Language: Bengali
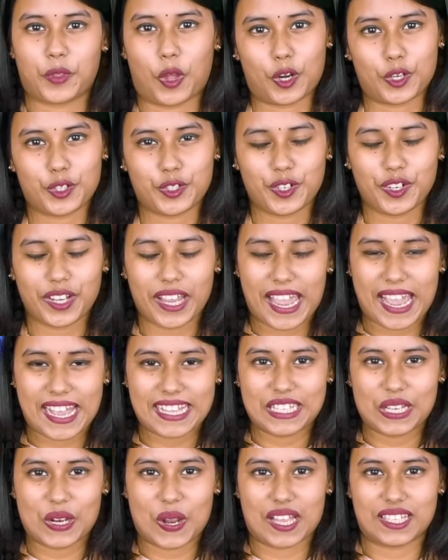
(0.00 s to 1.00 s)
দর্শক
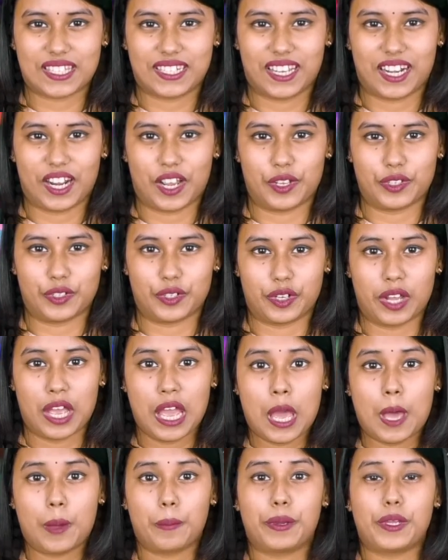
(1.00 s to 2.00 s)
এই ছিল আজকের আয়োজন
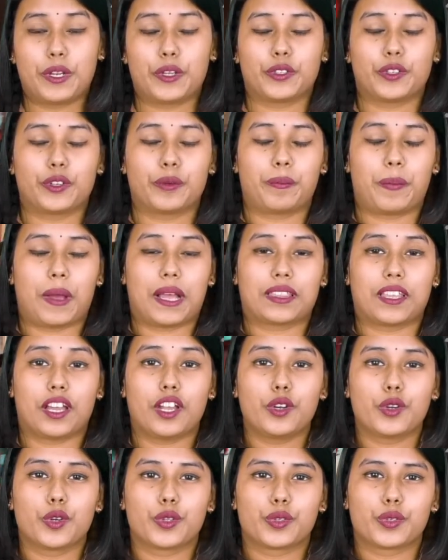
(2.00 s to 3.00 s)
বিনোদন
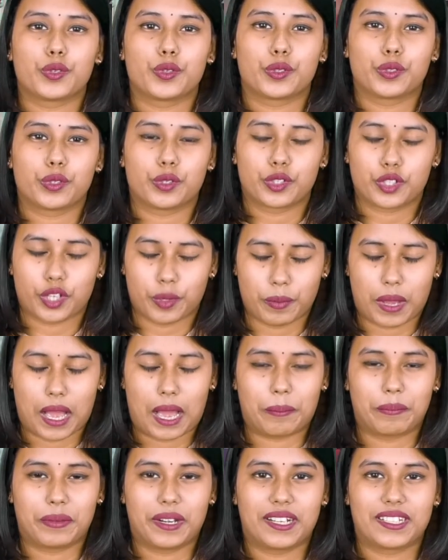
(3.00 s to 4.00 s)
পাতার নতুন নতুন সব
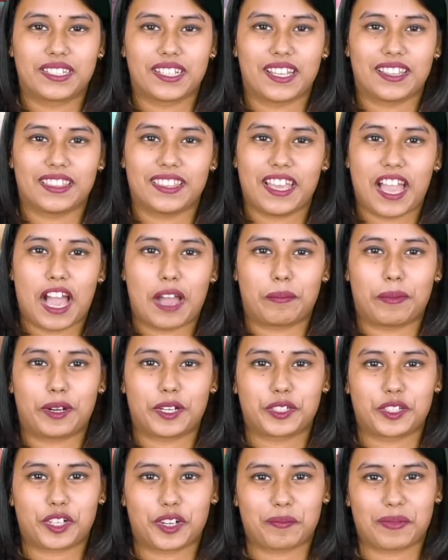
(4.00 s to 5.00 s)
আপডেট জানতে
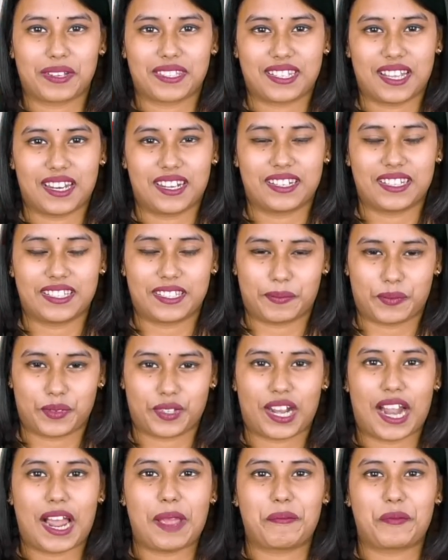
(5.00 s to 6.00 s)
আমার সংবাদ চ্যানেলটি
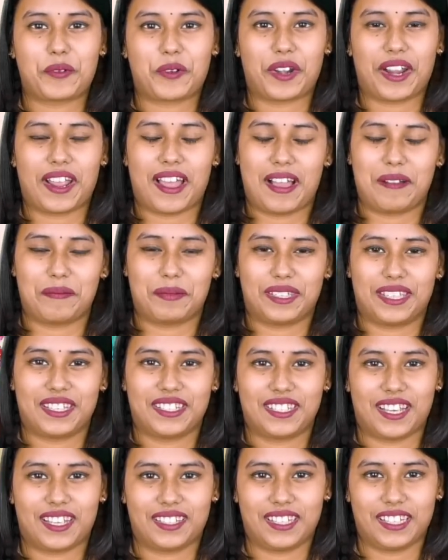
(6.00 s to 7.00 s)
সাবস্ক্রাইব করে আমাদের
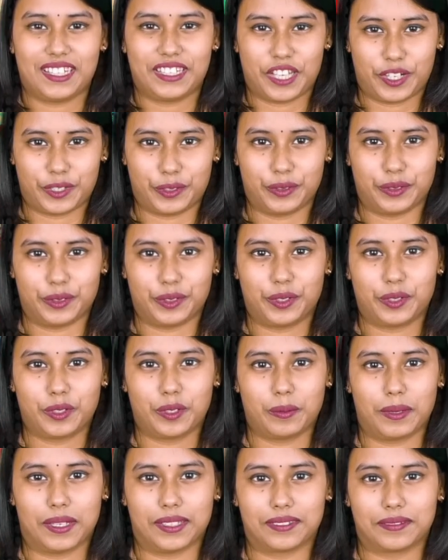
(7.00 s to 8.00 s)
সাথেই থাকুন
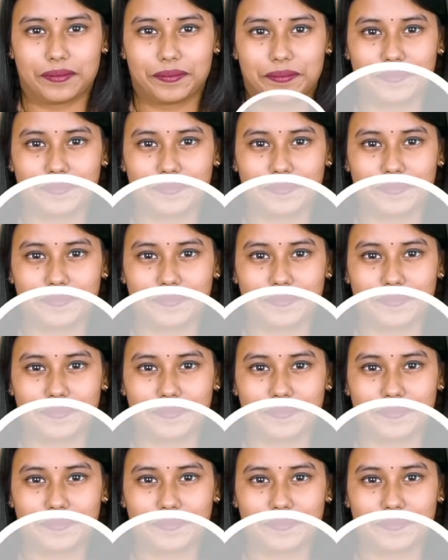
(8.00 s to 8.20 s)
ধন্যবাদ